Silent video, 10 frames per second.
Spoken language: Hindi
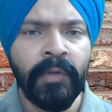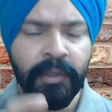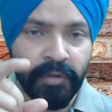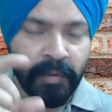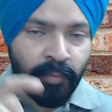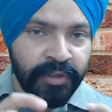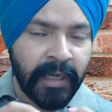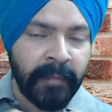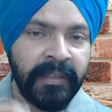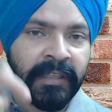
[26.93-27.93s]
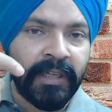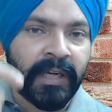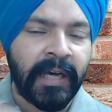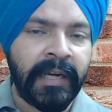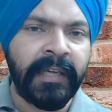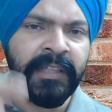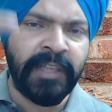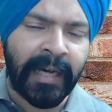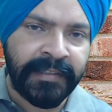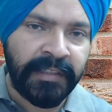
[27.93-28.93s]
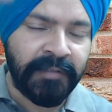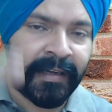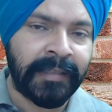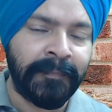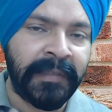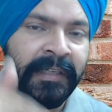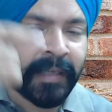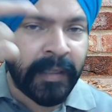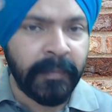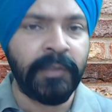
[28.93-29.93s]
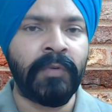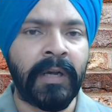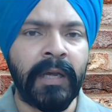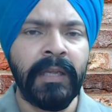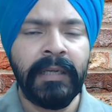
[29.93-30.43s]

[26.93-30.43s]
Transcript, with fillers: क्योंकि मुझे अभी नजर आ रहा है कि ये आधी दीवार कंप्लीट कर भी दूंगा